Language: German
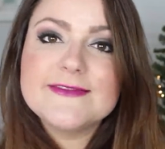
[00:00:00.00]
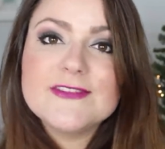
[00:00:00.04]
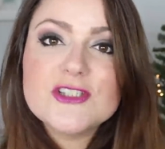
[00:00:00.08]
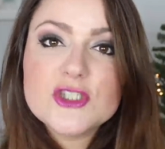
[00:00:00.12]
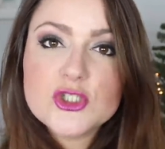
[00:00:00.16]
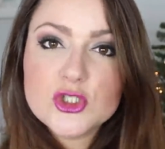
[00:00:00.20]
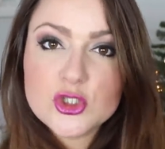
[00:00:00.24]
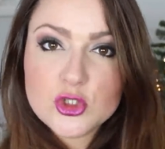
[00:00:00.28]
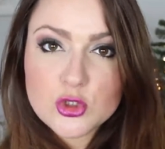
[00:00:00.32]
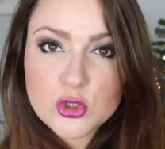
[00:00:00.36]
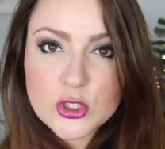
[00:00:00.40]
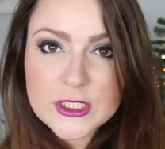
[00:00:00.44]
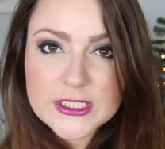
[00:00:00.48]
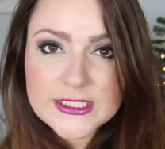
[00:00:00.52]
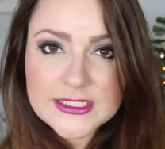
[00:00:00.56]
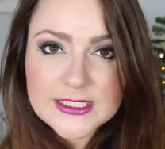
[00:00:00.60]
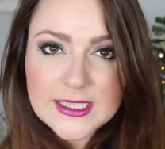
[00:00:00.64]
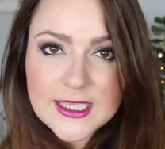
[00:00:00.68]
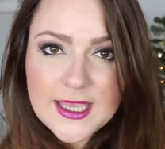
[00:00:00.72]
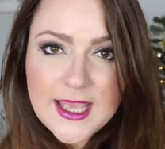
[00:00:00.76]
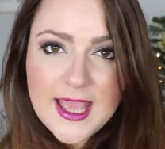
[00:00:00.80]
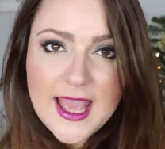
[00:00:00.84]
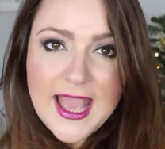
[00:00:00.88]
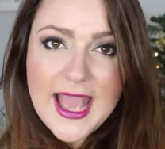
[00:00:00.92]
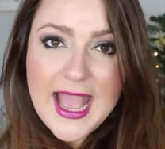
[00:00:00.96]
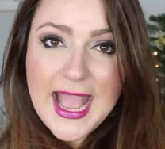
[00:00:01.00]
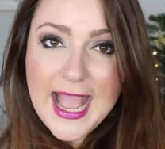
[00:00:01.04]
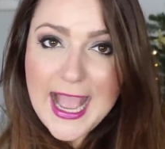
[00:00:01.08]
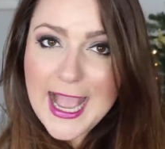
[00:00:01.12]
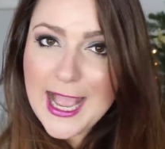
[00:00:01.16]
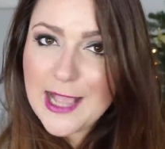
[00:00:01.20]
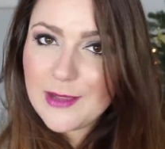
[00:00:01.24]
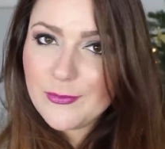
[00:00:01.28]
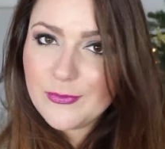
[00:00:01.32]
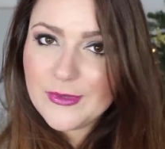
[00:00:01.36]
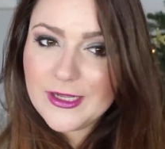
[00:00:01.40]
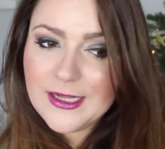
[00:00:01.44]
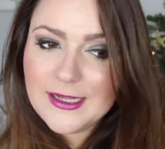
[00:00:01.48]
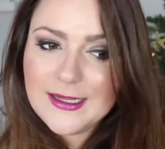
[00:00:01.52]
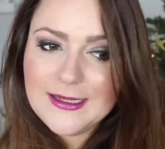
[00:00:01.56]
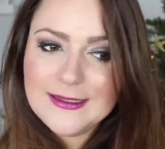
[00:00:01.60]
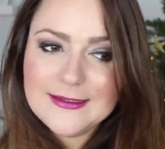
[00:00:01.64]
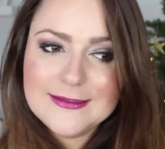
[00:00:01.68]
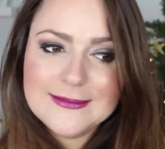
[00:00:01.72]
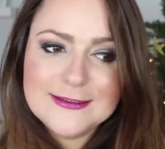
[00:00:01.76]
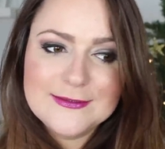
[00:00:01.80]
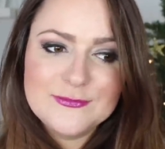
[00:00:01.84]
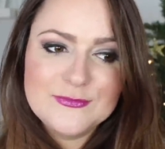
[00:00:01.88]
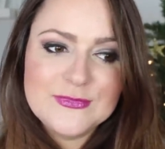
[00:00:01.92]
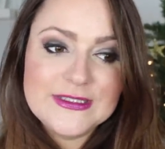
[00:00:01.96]
zwischendurch,
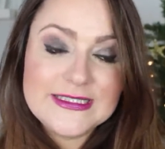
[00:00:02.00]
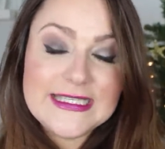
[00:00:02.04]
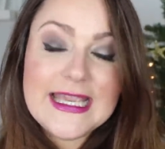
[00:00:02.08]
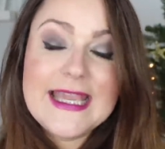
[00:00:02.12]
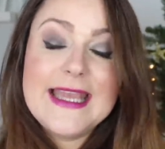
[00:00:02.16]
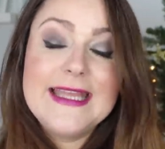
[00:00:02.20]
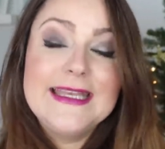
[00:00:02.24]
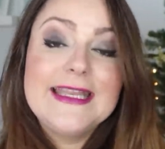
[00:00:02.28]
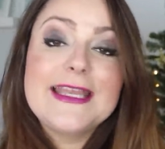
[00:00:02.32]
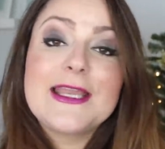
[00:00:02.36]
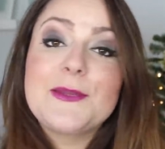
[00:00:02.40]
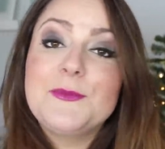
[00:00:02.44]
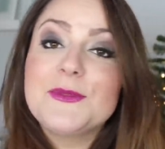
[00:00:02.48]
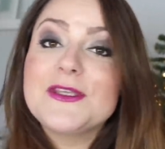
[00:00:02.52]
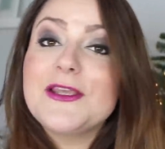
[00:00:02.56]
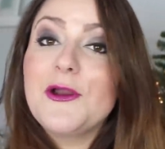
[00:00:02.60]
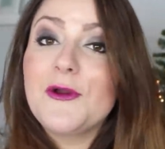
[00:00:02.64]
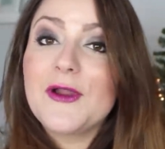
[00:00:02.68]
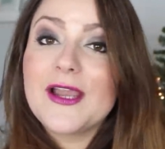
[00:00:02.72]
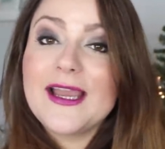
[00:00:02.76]
aber ähm, ich ernähre mich